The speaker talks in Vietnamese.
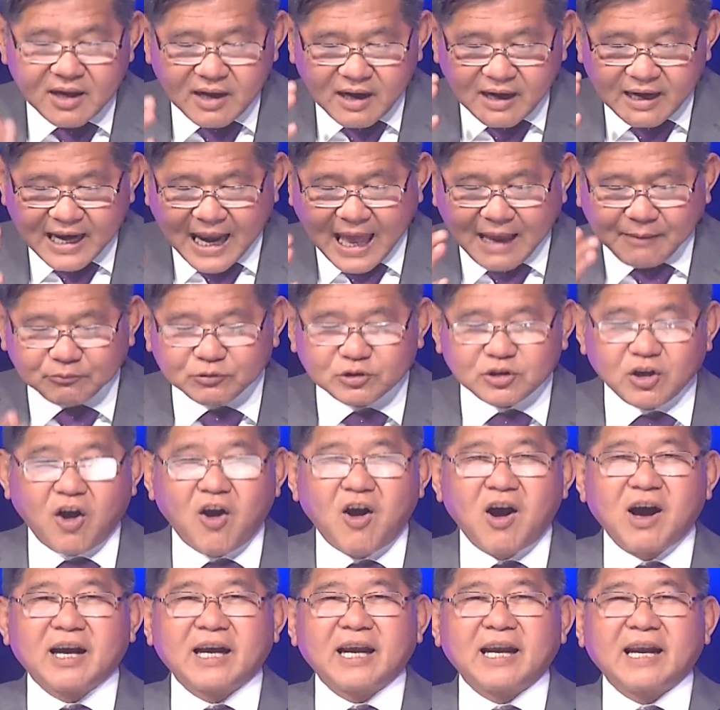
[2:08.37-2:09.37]
làm
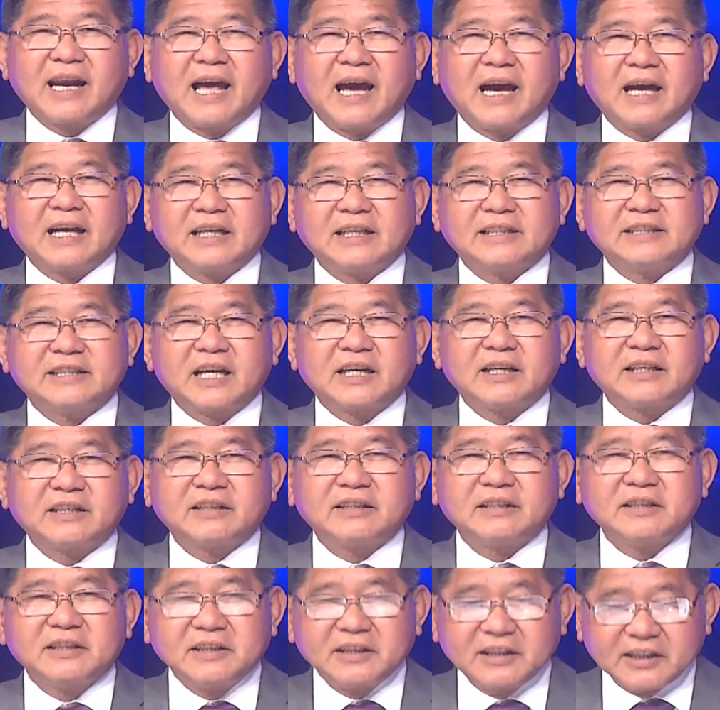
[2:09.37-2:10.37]
cho nghĩa là người dân
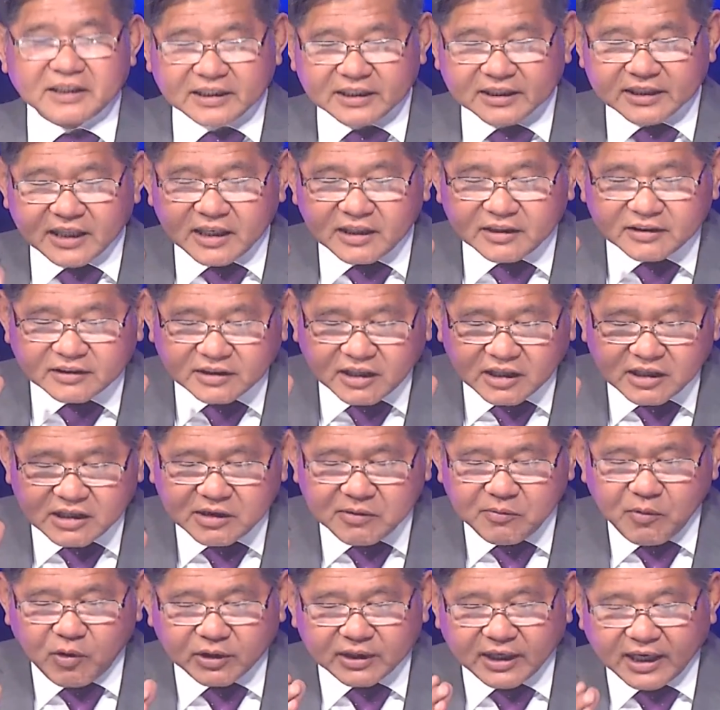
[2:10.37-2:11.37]
người thấy
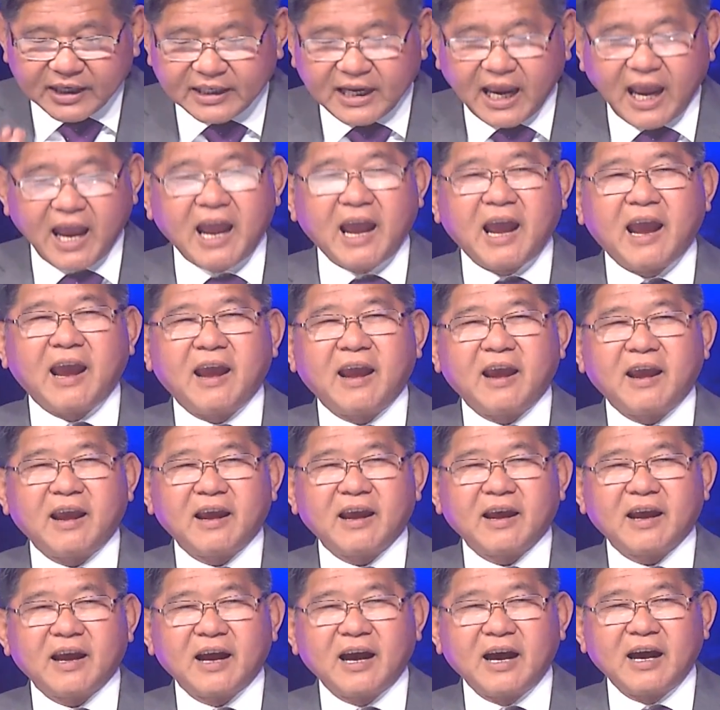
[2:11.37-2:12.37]
từ một anh hề,
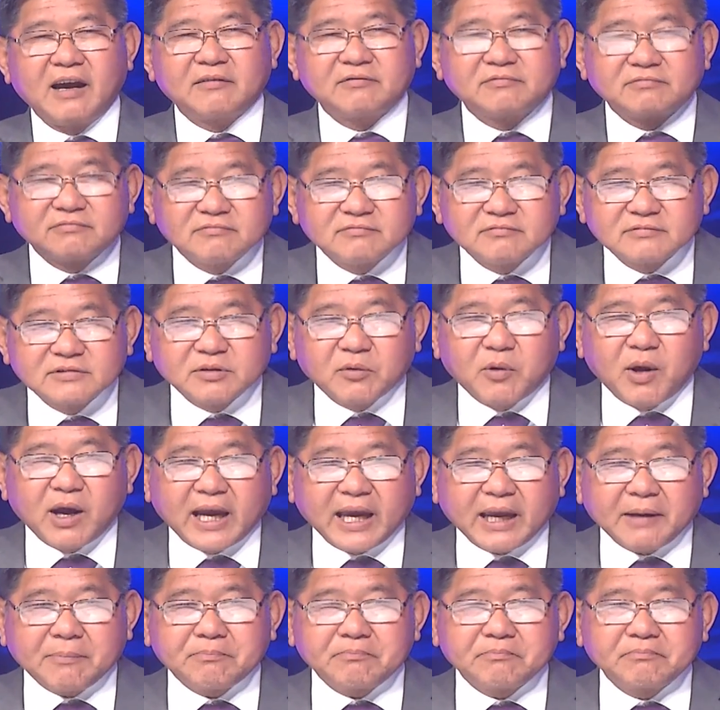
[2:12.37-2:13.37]
à, trong quả
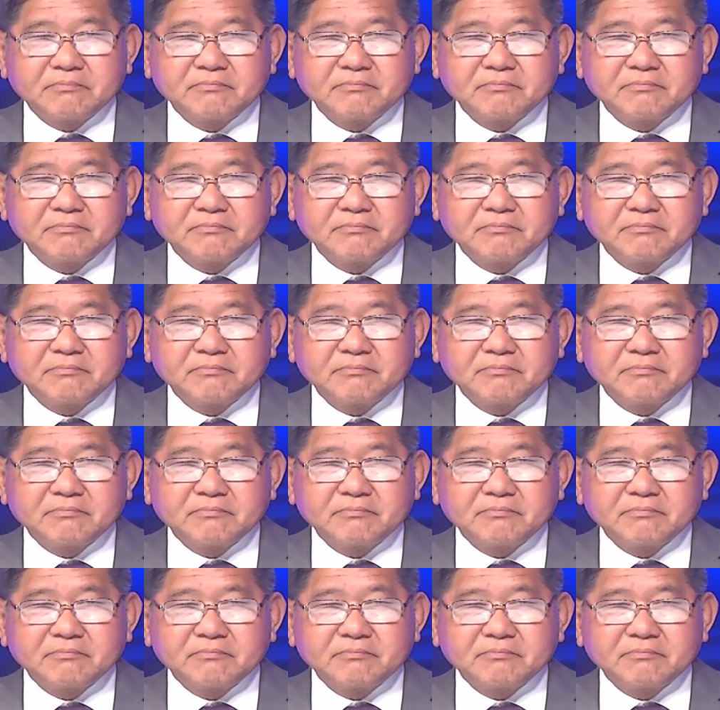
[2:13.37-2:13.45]
kép,